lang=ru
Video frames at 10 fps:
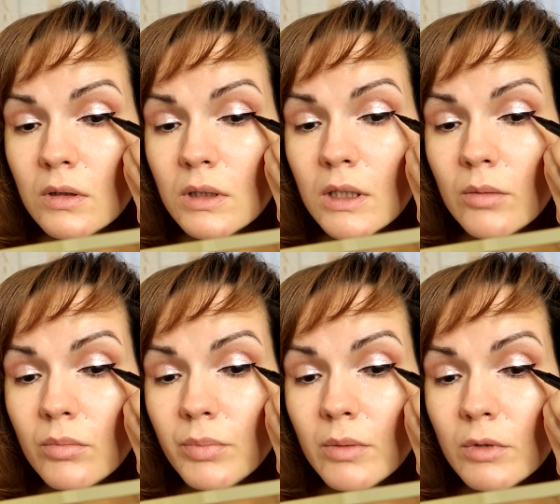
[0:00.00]

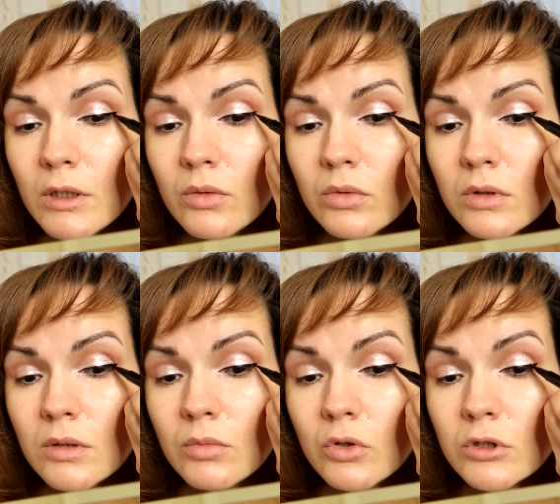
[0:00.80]
Для, по мне он
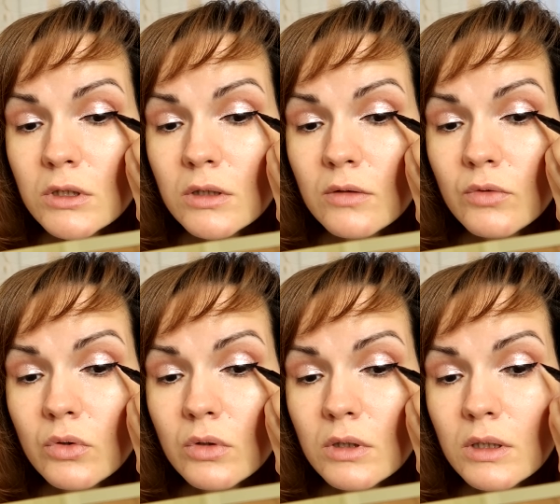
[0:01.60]
немножко
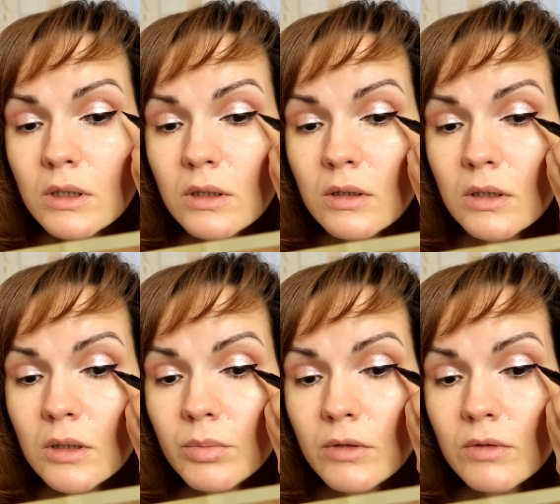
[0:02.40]
твердый.
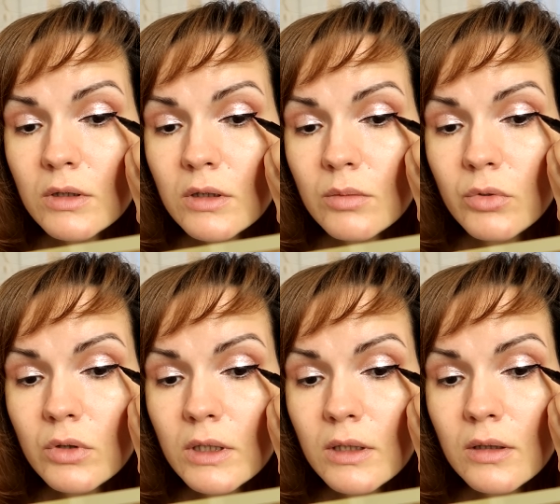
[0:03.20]
Я привыкла к
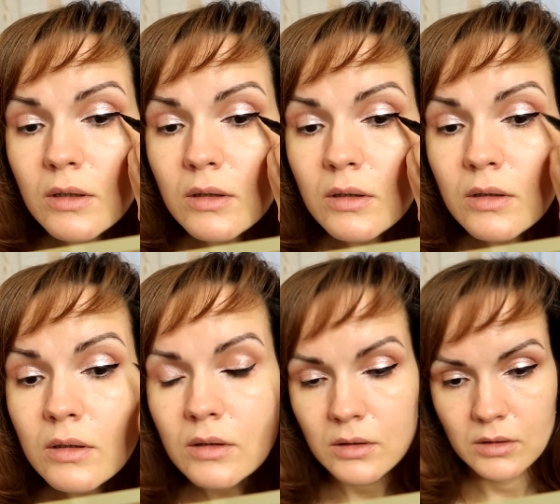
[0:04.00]
более
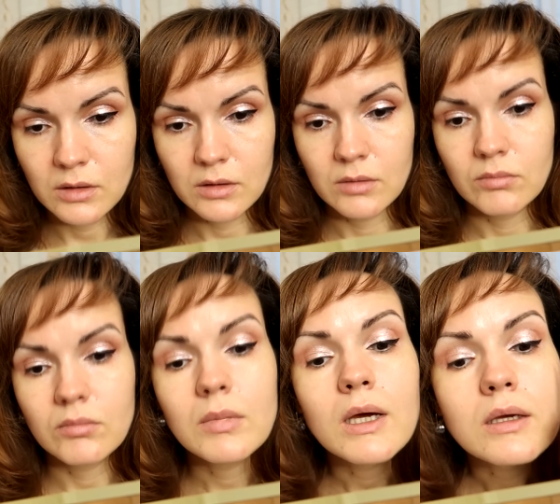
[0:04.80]

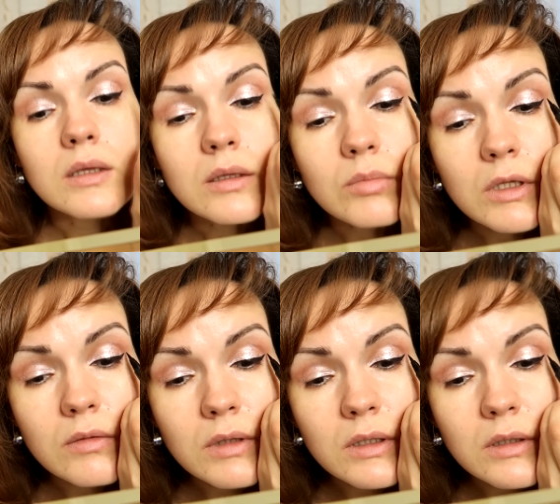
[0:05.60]
мягким,
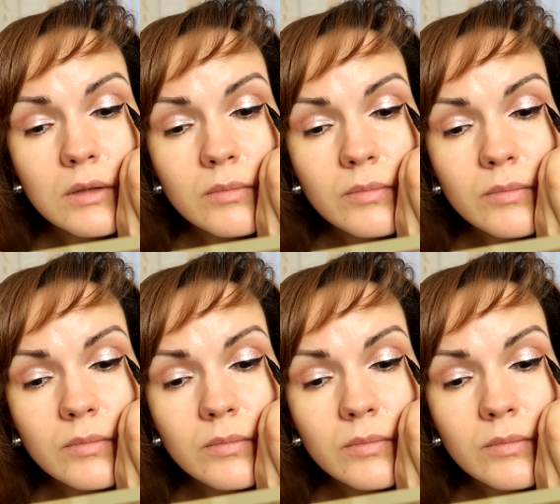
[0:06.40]
наверное.